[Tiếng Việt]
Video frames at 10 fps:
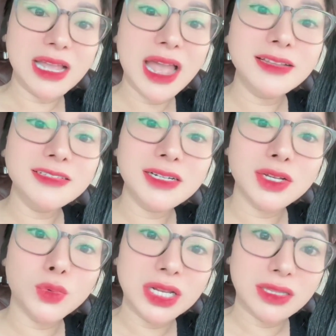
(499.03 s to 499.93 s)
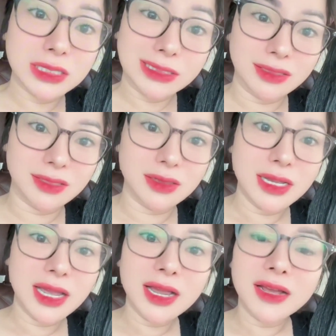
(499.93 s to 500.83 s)
anh chơi quân tử
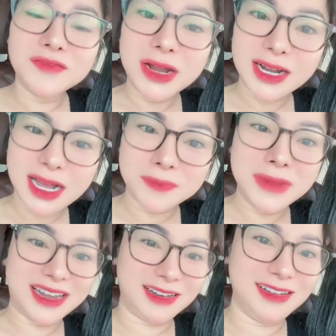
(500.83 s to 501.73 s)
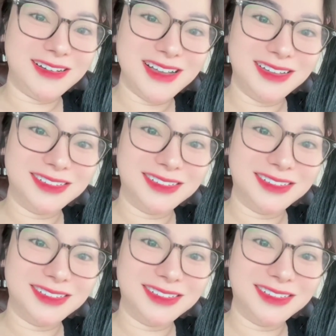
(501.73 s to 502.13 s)
và đặc biệt nữa